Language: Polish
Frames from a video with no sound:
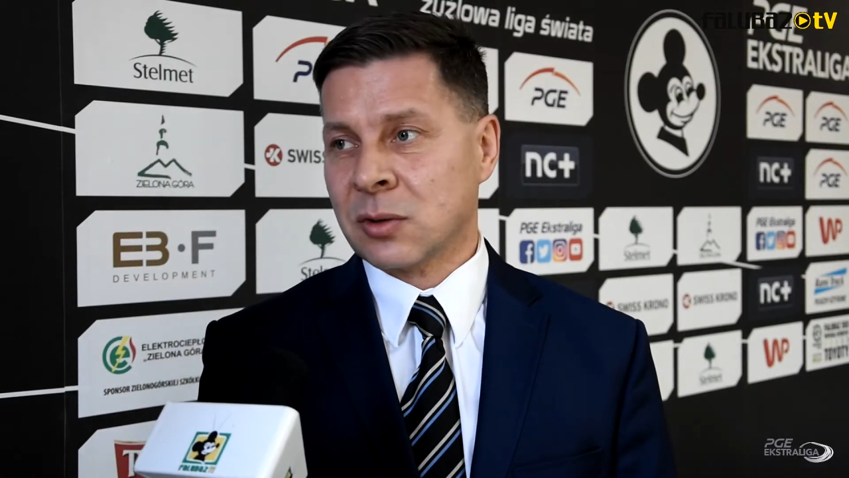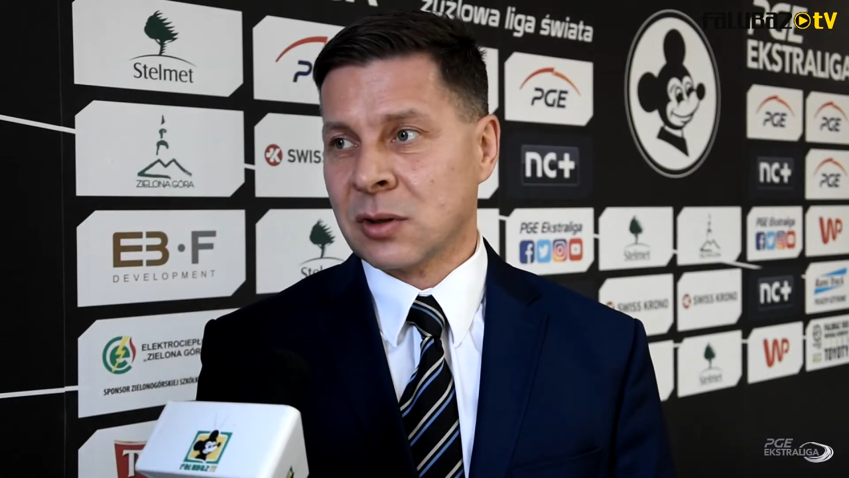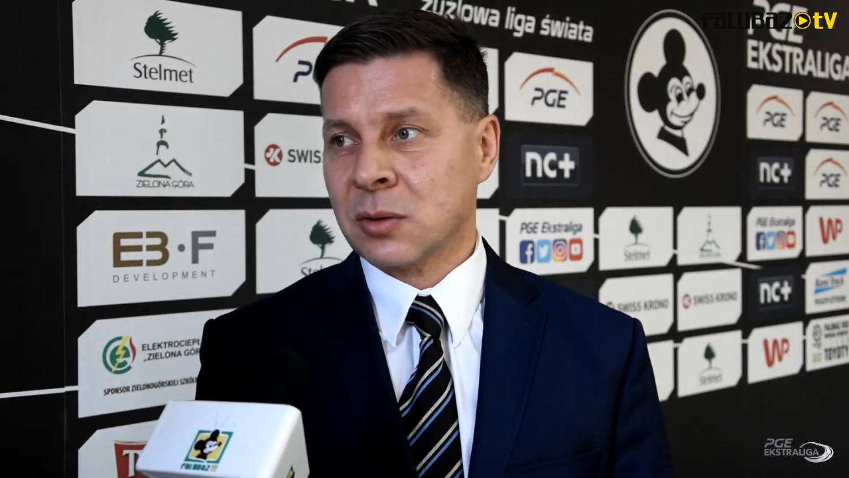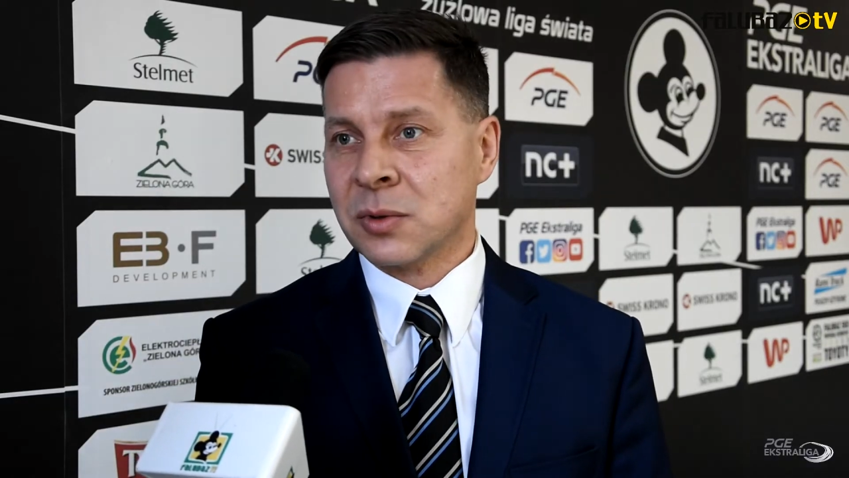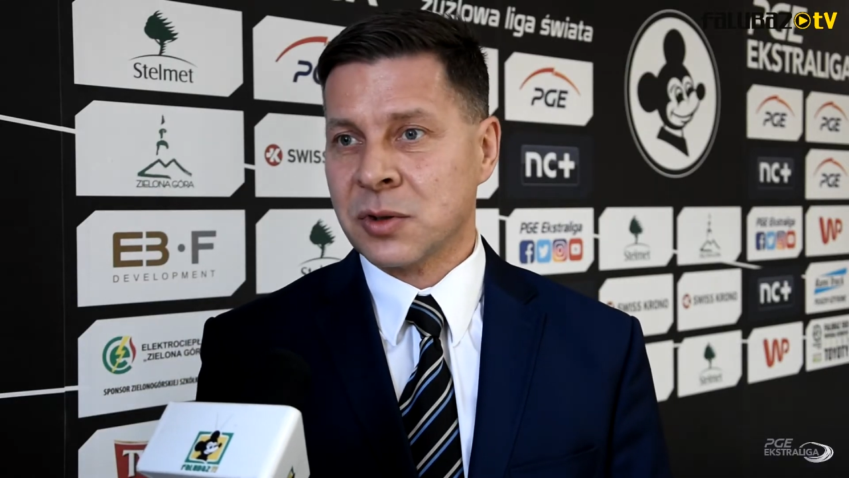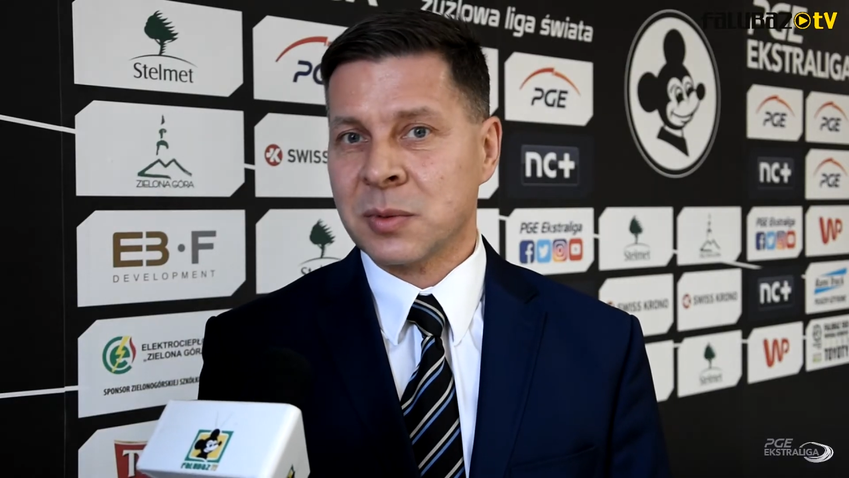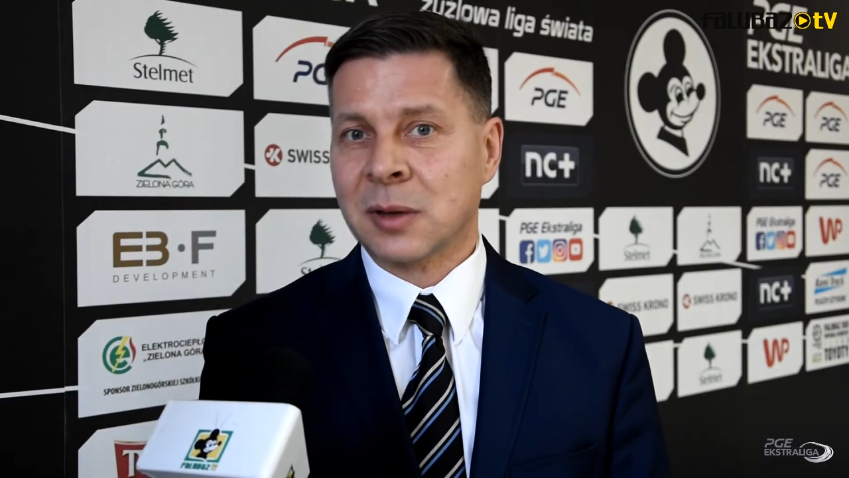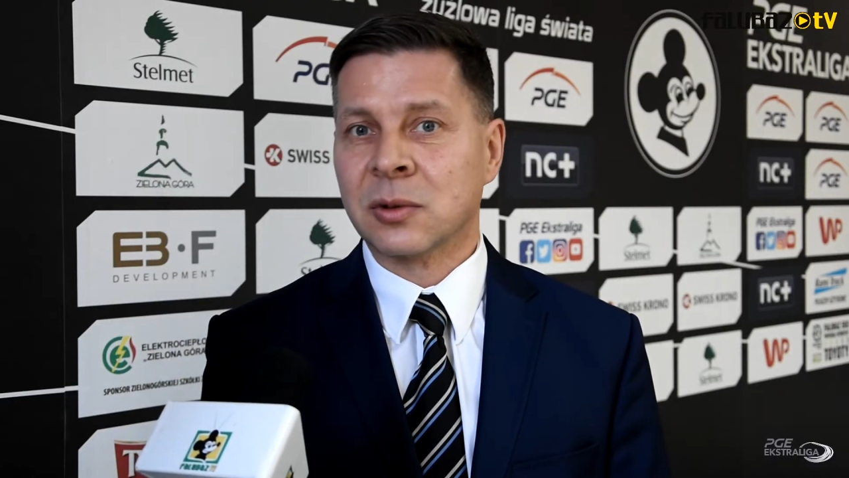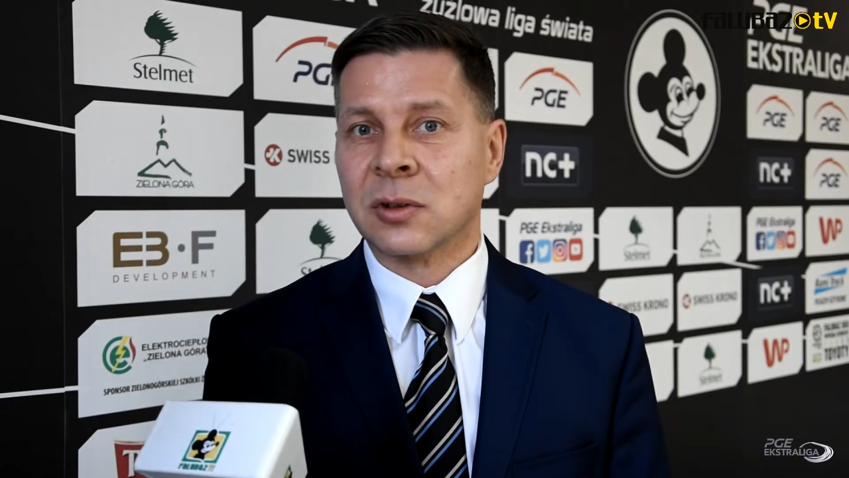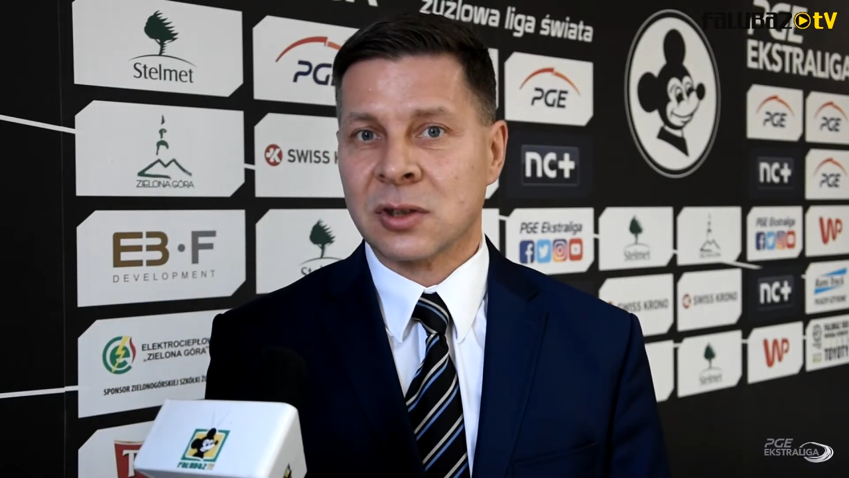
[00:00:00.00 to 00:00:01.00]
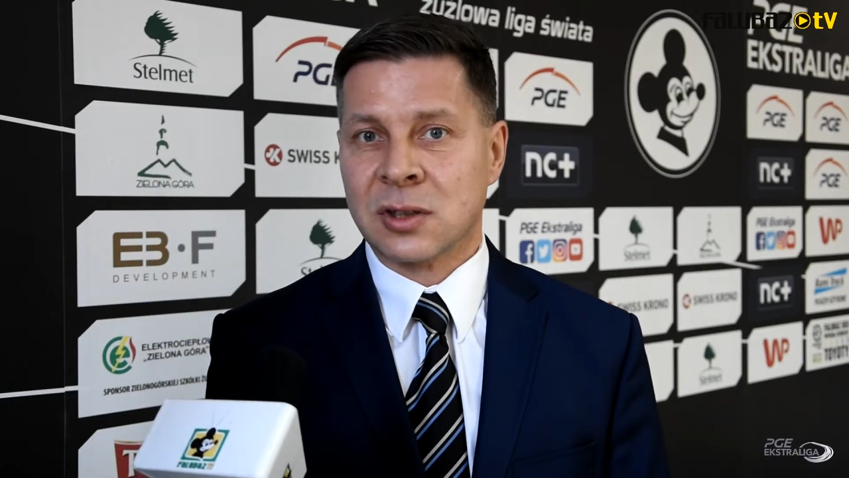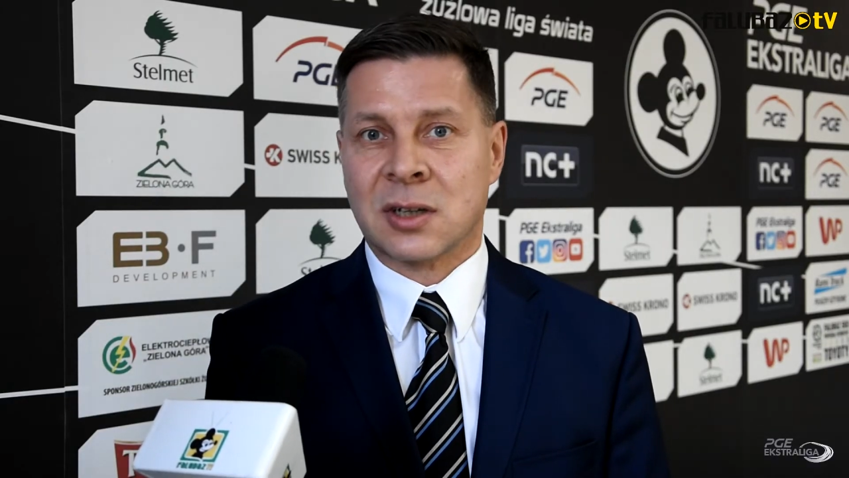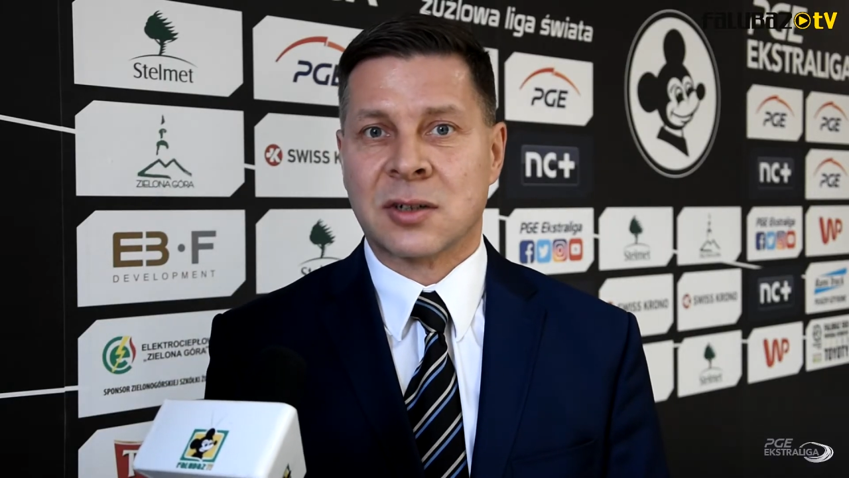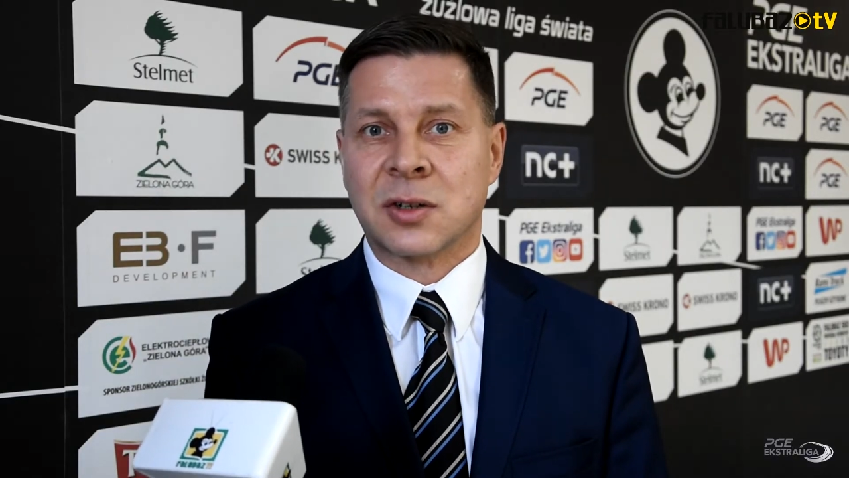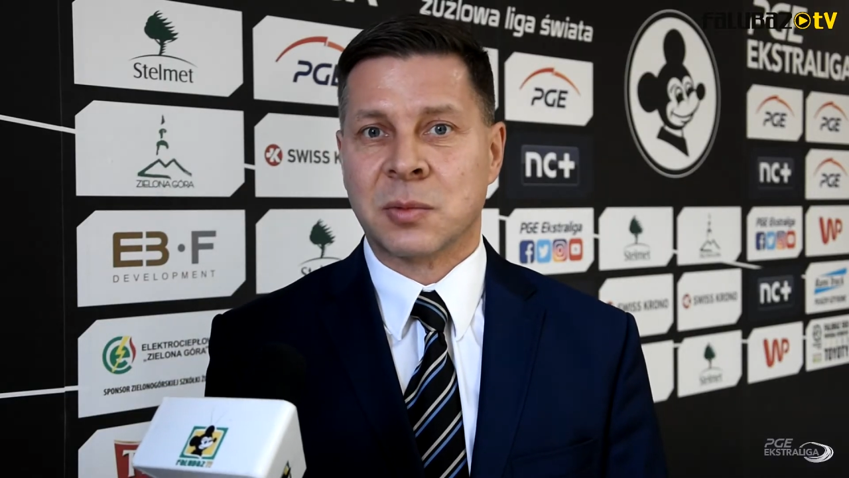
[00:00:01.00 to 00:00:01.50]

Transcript: które robiliśmy jakby dotychczas,